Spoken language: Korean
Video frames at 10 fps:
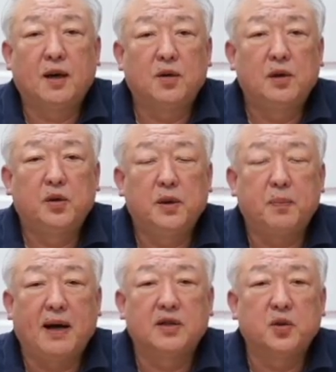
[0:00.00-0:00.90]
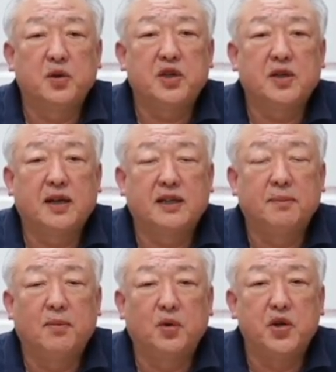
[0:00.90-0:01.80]
오늘도 이 방송을 시청하는
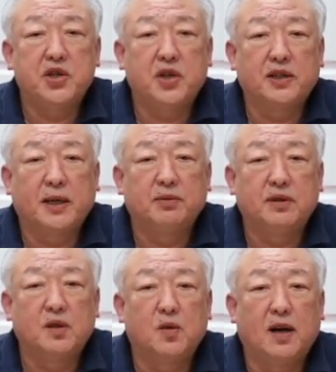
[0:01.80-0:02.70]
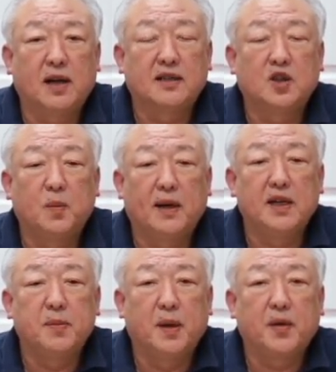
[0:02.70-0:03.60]
모든 시청자분들과 그로발
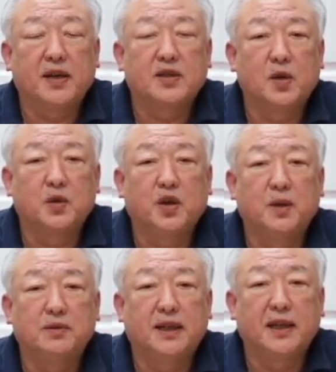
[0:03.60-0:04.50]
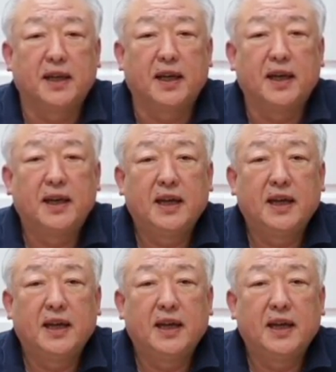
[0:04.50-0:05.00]
리바이교회 성도 여러분에게